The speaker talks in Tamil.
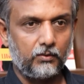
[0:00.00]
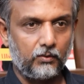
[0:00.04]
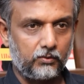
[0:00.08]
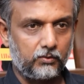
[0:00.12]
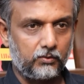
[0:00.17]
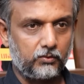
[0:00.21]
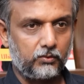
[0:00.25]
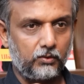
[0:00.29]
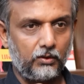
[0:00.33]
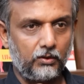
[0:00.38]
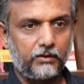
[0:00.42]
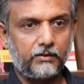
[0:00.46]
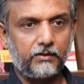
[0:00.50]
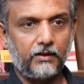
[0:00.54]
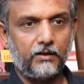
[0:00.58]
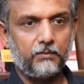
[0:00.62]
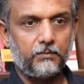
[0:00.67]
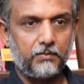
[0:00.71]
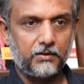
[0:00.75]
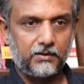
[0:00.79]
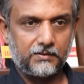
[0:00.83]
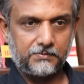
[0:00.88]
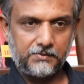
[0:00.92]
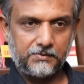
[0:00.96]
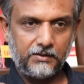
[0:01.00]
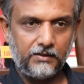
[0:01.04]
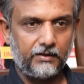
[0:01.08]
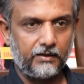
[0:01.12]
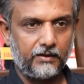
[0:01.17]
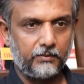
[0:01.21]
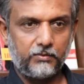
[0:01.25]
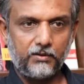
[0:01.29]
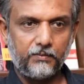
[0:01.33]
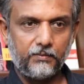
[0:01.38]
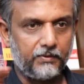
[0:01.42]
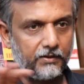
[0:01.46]
ஒத்துழைத்தால் மட்டும்தான்
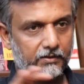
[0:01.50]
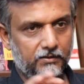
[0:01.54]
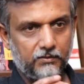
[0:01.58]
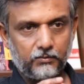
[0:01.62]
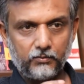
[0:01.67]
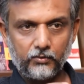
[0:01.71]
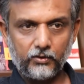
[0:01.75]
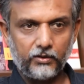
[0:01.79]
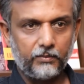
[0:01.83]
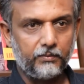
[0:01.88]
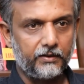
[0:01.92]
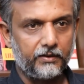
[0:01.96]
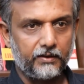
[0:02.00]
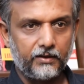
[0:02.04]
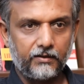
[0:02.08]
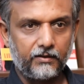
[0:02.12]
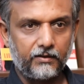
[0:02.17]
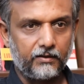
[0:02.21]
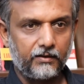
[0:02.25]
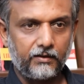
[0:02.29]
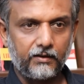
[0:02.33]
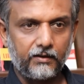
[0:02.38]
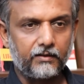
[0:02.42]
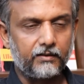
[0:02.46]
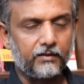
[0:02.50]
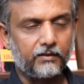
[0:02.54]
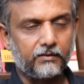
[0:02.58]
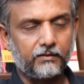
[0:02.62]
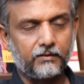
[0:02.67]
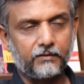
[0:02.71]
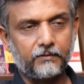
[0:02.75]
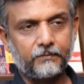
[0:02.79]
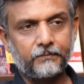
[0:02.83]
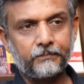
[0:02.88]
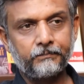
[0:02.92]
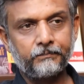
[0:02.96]
நடைமுறைப்படுத்த முடியும் என்கின்ற நிலை
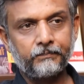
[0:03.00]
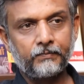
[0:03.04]
இருந்தது